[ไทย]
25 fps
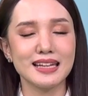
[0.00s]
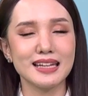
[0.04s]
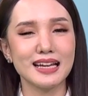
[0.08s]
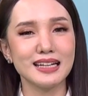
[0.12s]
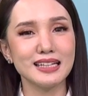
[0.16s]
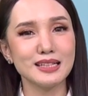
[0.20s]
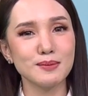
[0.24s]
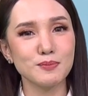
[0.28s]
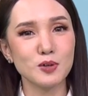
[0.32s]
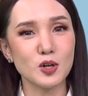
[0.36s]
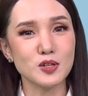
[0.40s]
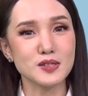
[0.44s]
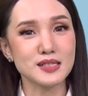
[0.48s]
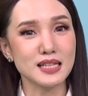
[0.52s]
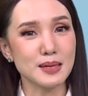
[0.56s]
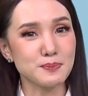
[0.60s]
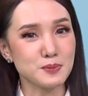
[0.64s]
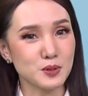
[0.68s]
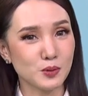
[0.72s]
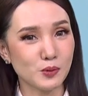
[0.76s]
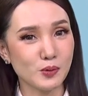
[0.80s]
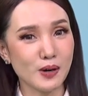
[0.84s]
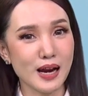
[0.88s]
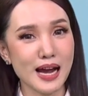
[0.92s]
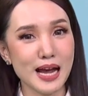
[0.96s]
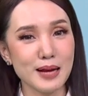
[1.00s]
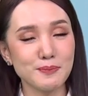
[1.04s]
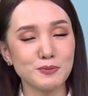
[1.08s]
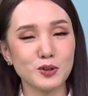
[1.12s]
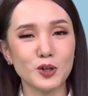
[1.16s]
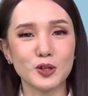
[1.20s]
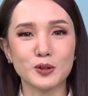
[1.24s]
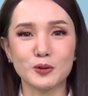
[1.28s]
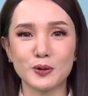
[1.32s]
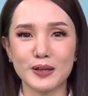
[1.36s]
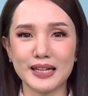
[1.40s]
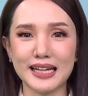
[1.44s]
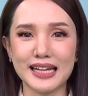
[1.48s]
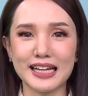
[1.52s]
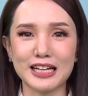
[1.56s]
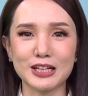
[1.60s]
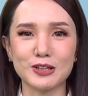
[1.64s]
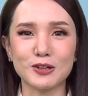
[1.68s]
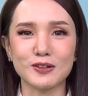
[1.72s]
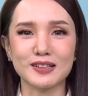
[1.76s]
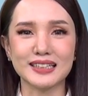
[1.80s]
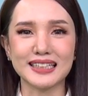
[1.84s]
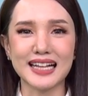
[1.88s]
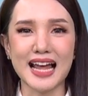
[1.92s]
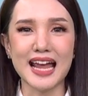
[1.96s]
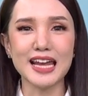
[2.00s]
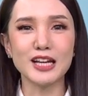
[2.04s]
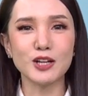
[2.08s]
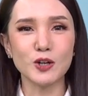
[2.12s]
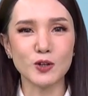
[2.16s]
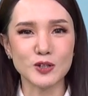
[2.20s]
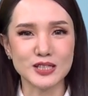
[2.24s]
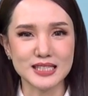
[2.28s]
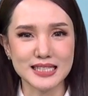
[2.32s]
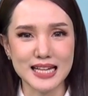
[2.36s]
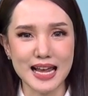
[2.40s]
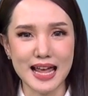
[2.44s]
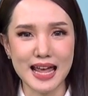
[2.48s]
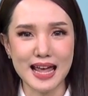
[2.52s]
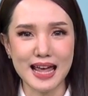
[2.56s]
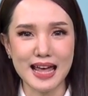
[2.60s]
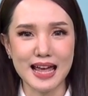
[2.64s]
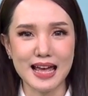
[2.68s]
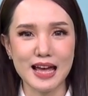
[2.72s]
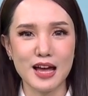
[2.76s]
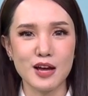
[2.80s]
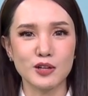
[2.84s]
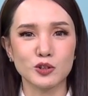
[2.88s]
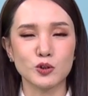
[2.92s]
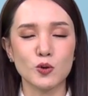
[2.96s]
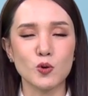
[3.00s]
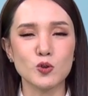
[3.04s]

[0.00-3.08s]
อย่าลืมกด subscribe กดกระดิ่ง กดไลค์ กดแชร์